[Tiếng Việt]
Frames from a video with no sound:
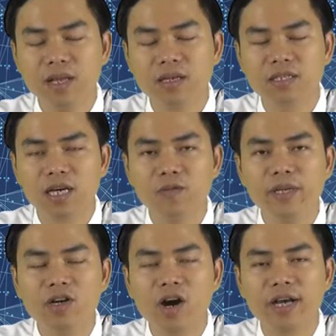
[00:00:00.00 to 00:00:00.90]
sở hữu
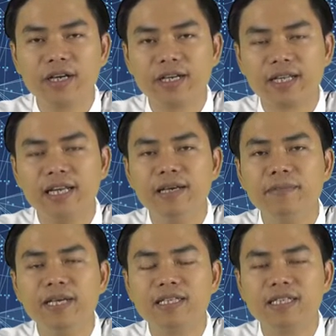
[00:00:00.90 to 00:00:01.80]
Bitcoin người ta niêm
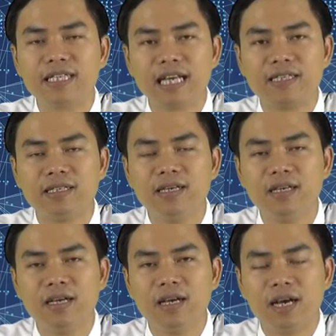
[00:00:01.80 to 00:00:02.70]
yết trên sàn
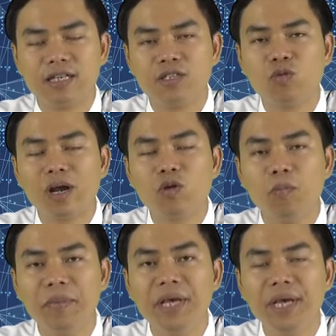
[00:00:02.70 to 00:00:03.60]
à, chứng khoán của
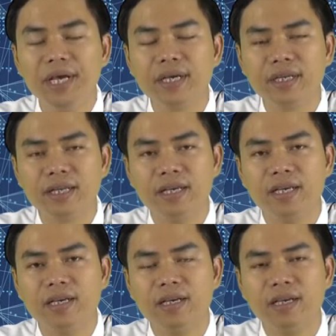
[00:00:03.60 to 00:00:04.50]
Mỹ ấy,
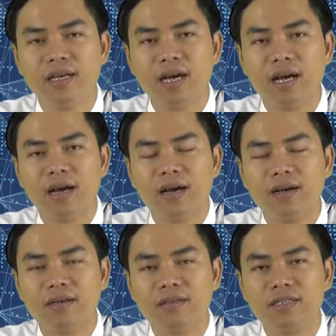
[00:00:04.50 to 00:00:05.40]
thì
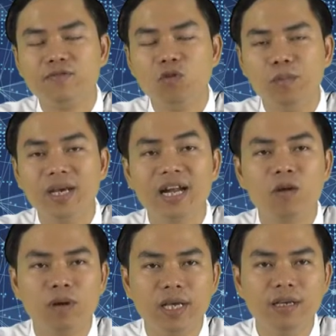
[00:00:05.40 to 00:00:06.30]
à, chính phủ Mỹ đã
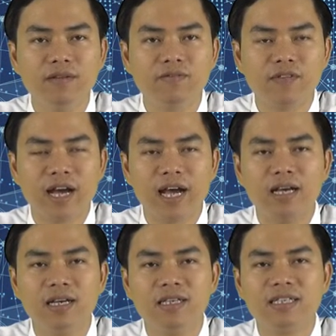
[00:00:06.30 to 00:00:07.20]
đồng ý và
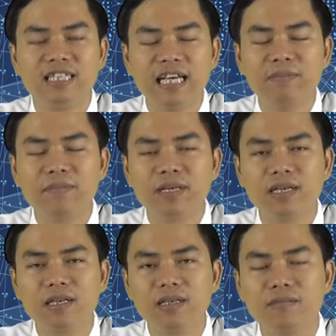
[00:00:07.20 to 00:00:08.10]
xem
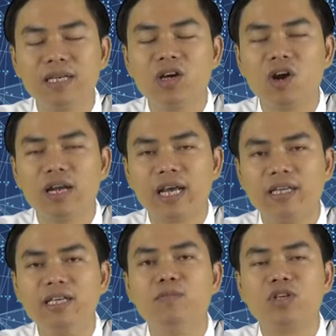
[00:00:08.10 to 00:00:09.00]
cái Bitcoin này
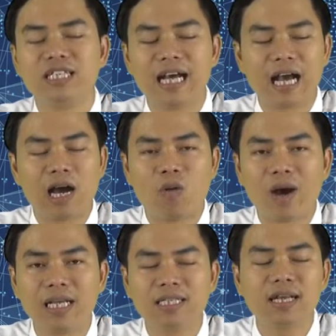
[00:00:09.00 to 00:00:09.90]
như một dạng hàng
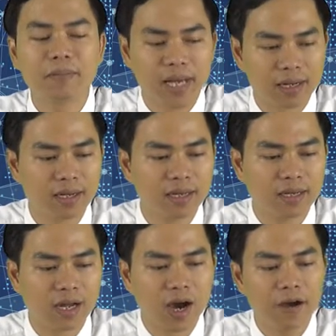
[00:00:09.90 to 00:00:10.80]
hóa rất đặc biệt
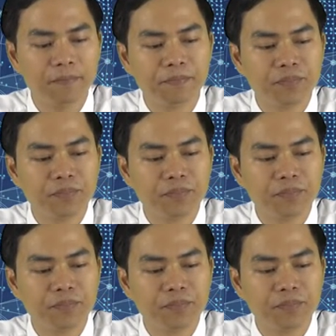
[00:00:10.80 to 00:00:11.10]
đó